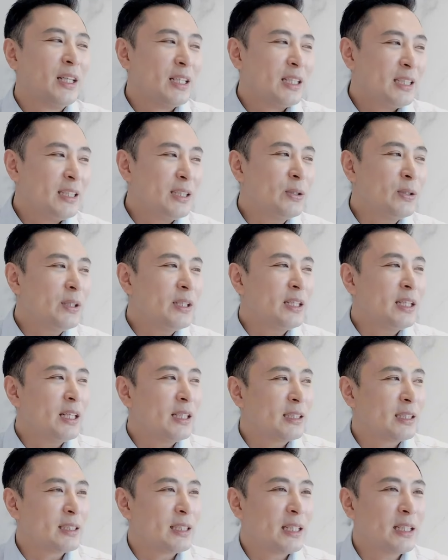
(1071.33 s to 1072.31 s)
이거
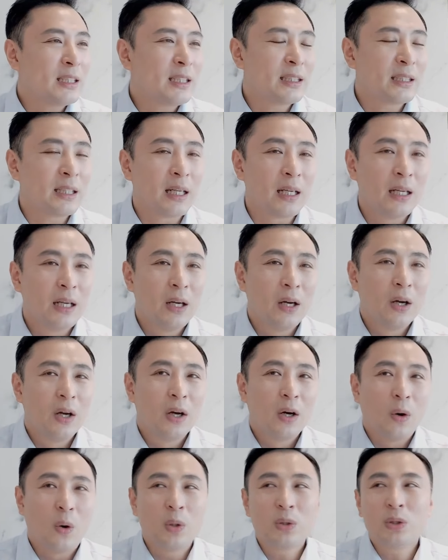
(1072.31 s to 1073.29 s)
얘기하니까 생각난다.
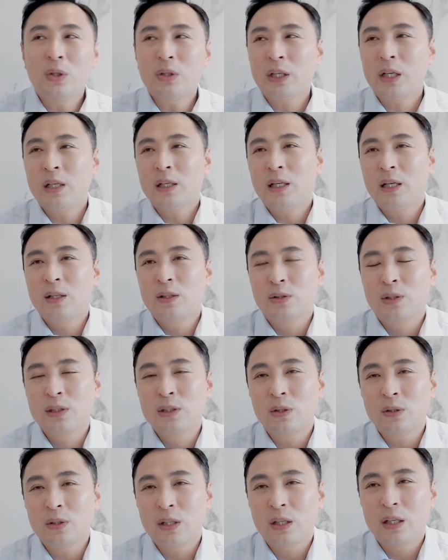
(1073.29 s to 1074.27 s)
어저께인가요?
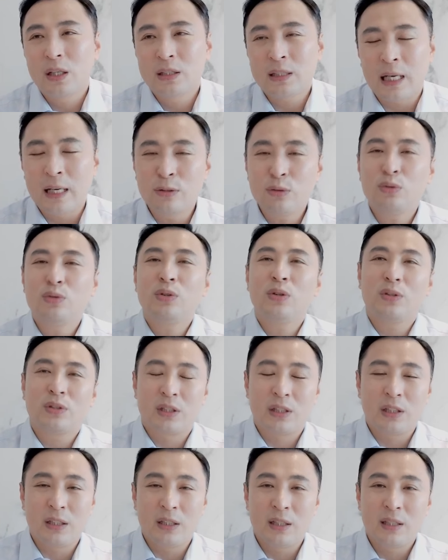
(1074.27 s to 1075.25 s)
그저께 장두석
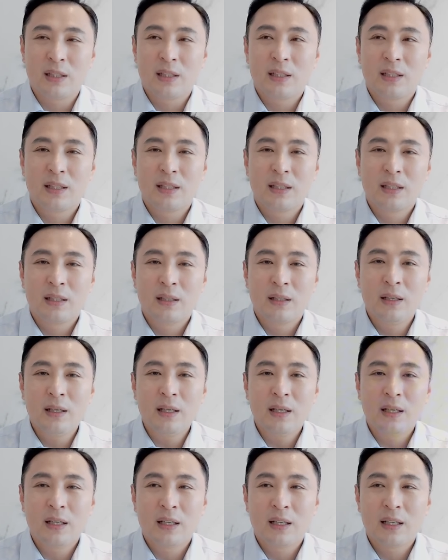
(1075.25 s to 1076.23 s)
씨, 예?